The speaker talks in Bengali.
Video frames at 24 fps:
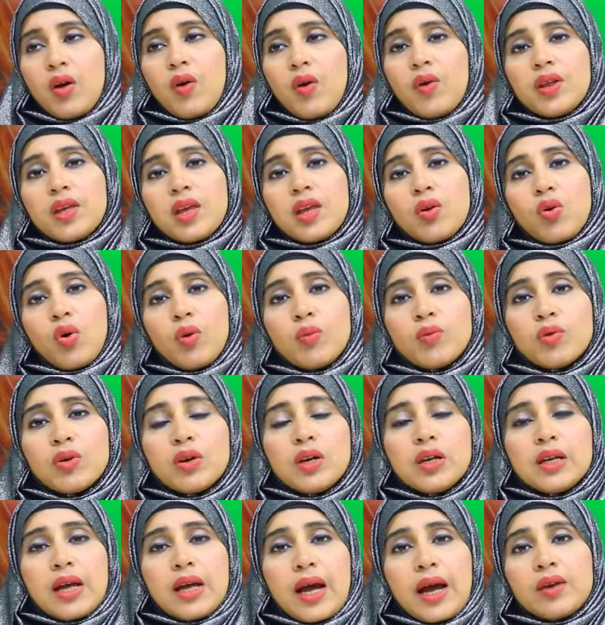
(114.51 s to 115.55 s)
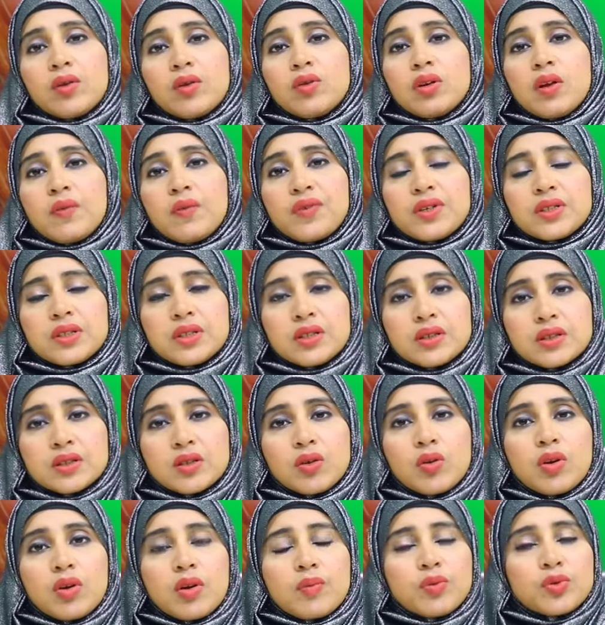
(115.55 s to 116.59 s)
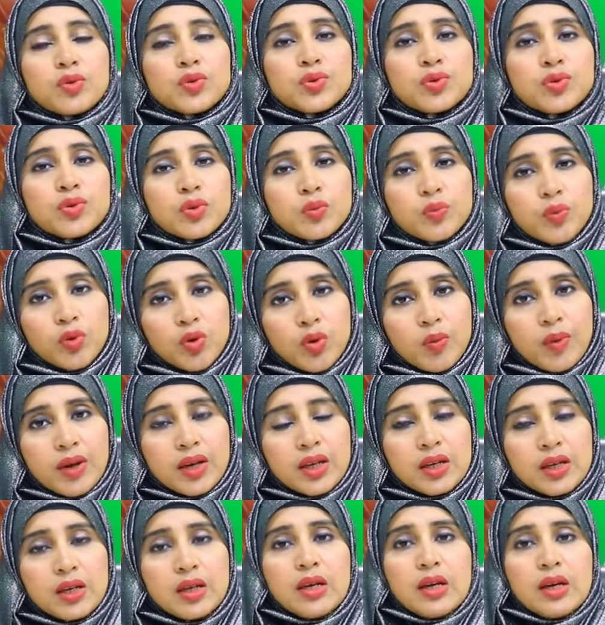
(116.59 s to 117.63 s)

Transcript: অনেকে কমনলি আয়রন ডেফিসিয়েন্সি হলে প্রচুর পরিমাণে